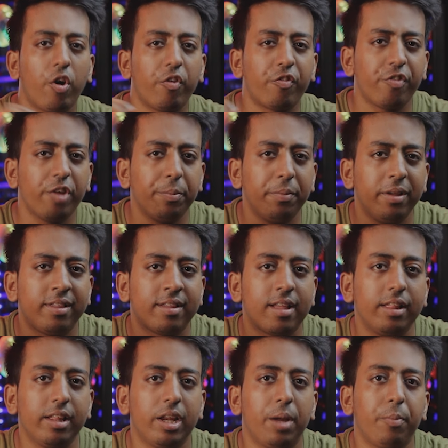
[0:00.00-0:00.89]
सॉफ्टवेयर में
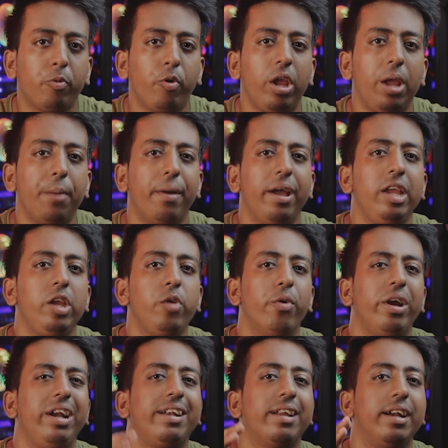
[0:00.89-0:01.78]
इसके अंदर आपको एम
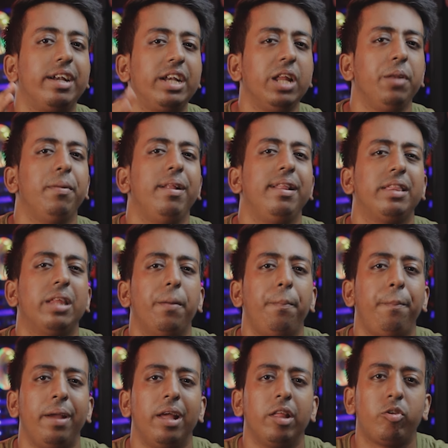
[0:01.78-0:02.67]
आई थर्टीन मिलता
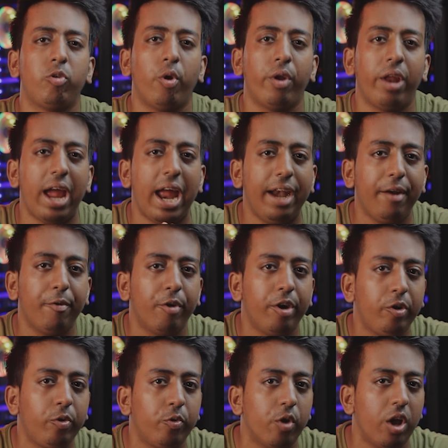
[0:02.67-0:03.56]
है बेस्ड ऑन
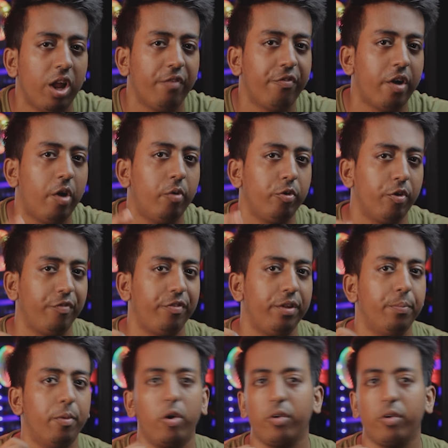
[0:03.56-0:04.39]
एंड्रॉइड ट्वेल्व आउट ऑफ द